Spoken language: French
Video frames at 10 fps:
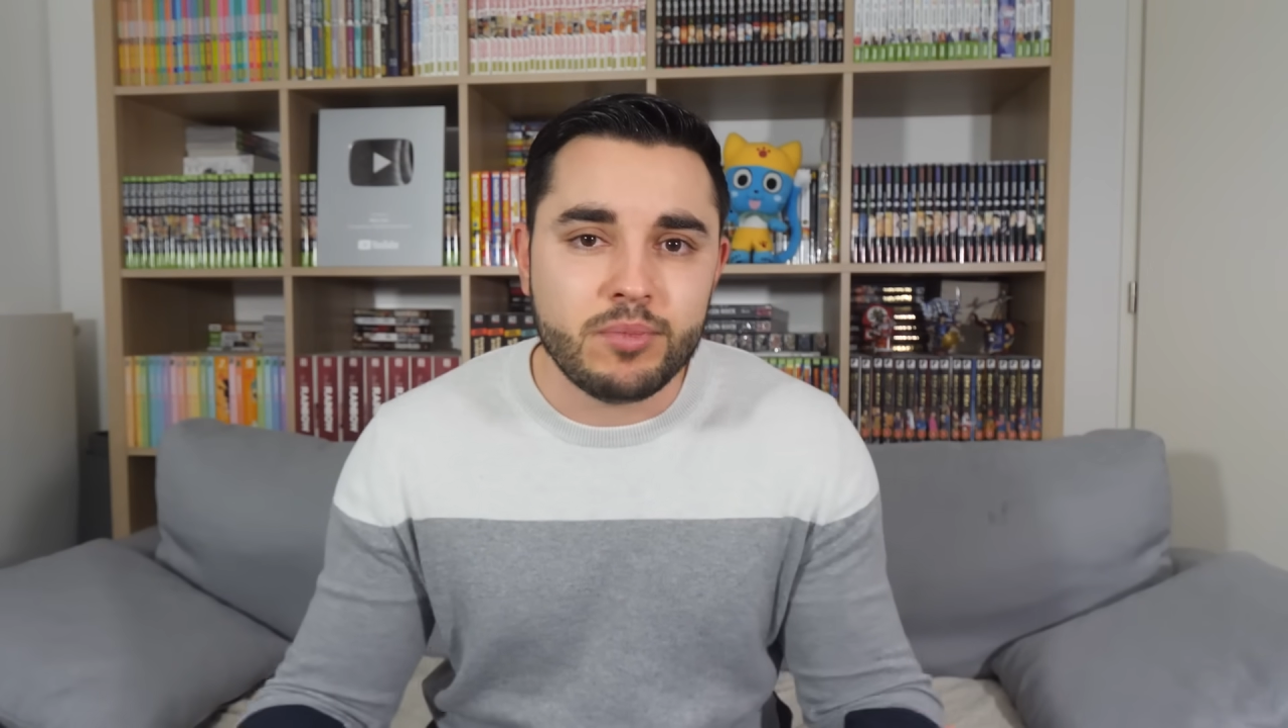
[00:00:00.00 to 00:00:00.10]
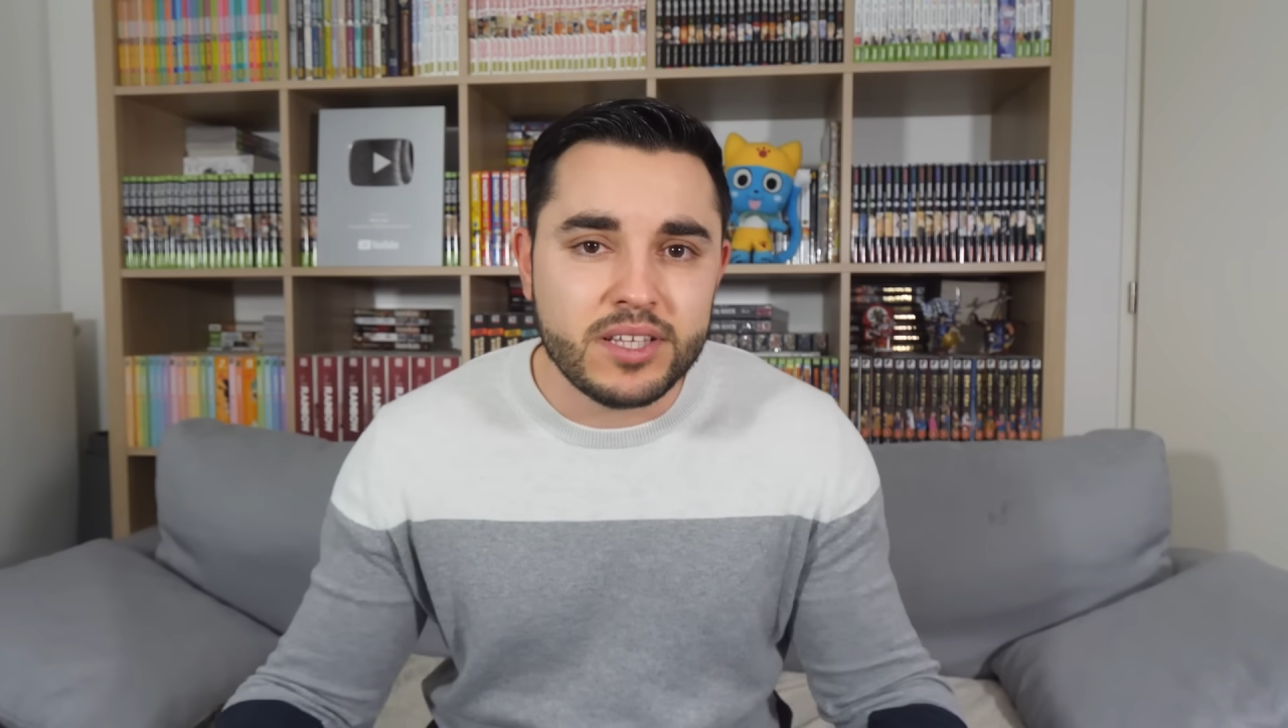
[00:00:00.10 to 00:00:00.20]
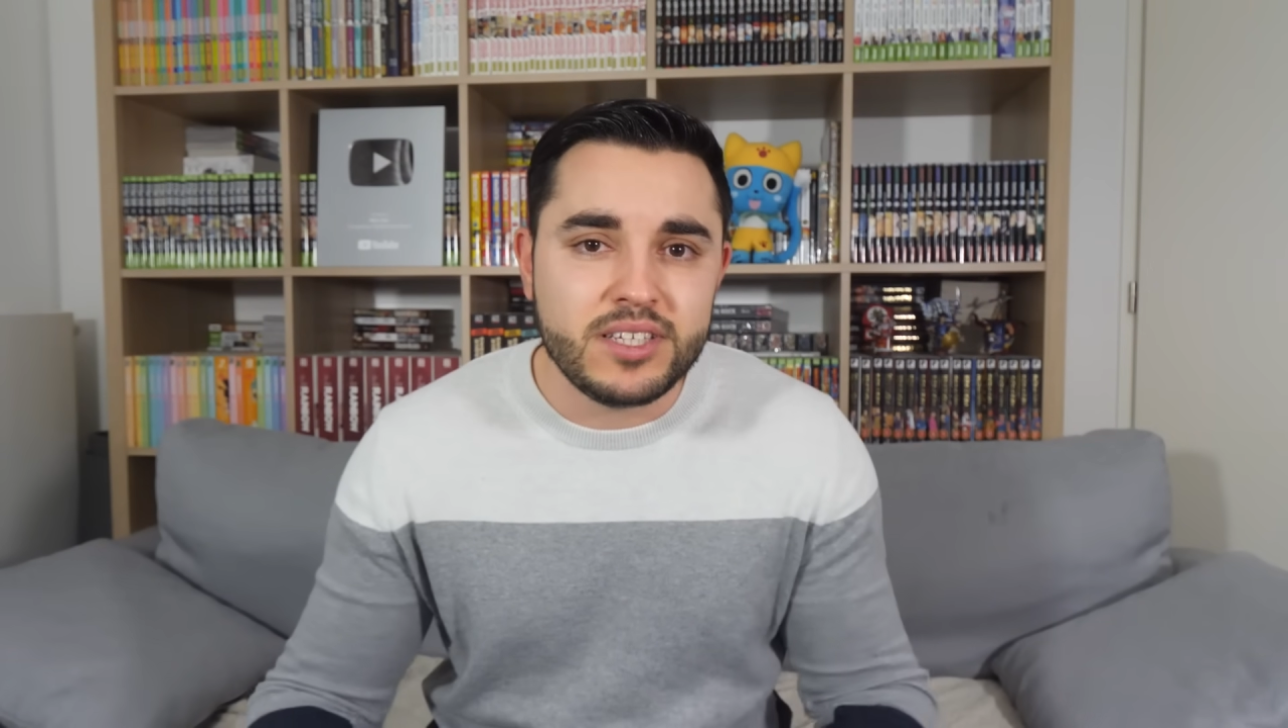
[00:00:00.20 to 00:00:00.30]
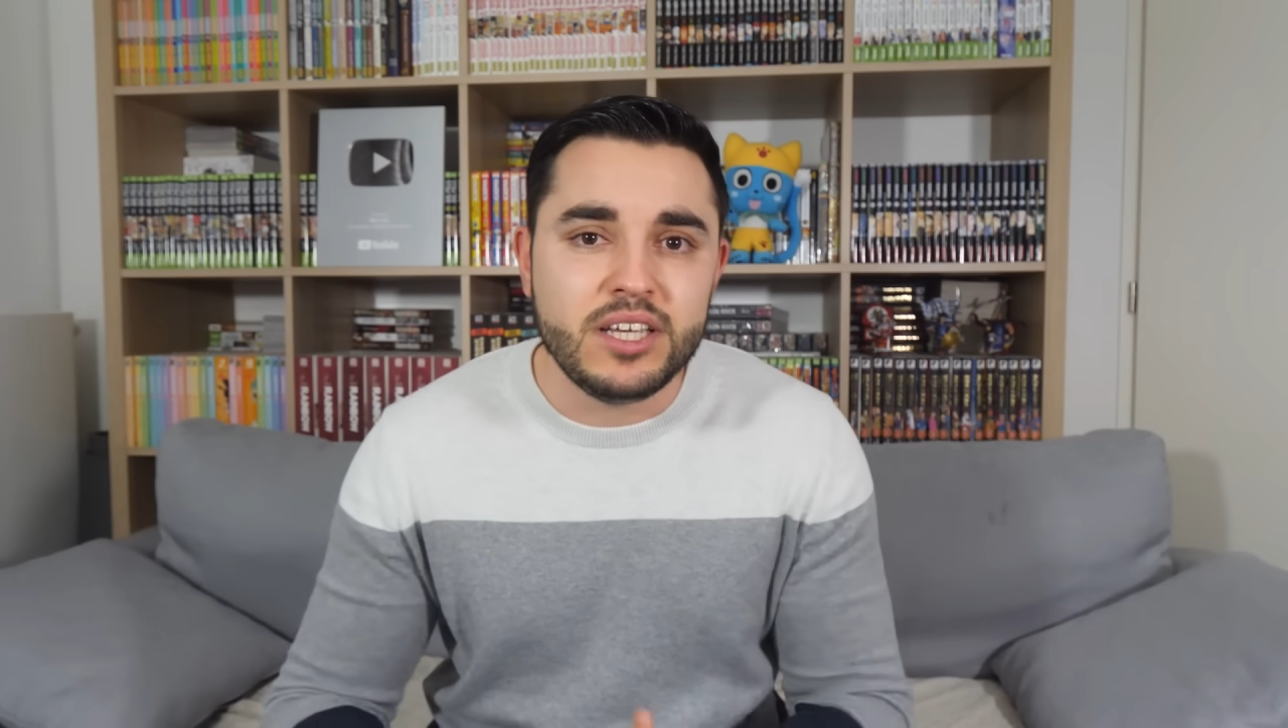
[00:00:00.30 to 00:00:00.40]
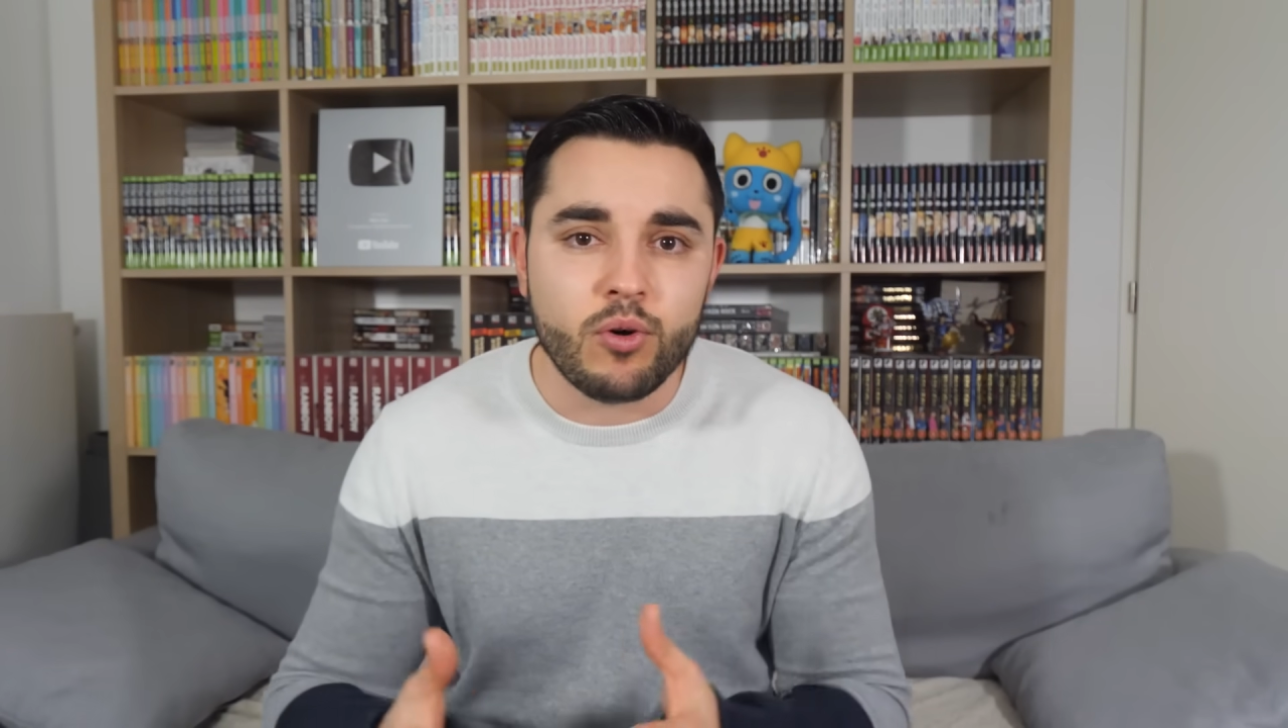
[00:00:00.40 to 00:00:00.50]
Mendy